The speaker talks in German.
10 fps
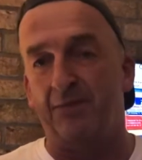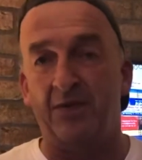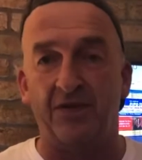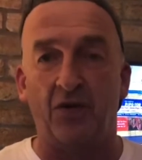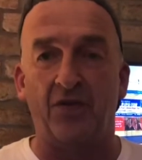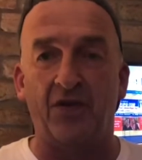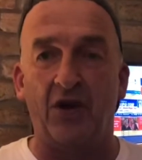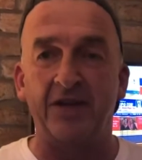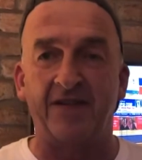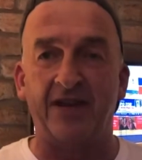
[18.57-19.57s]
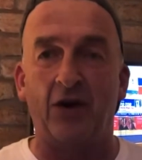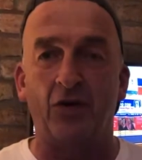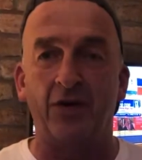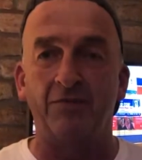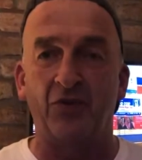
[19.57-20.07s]
So sollte es
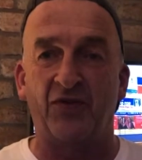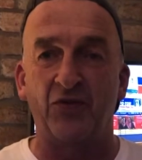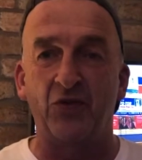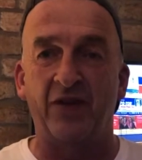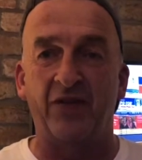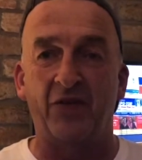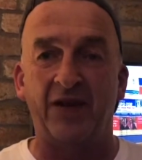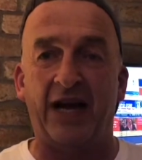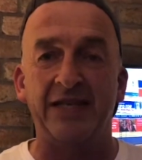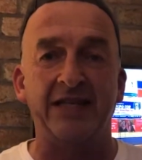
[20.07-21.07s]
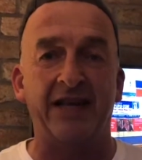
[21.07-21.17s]
auch in Buxude so sein,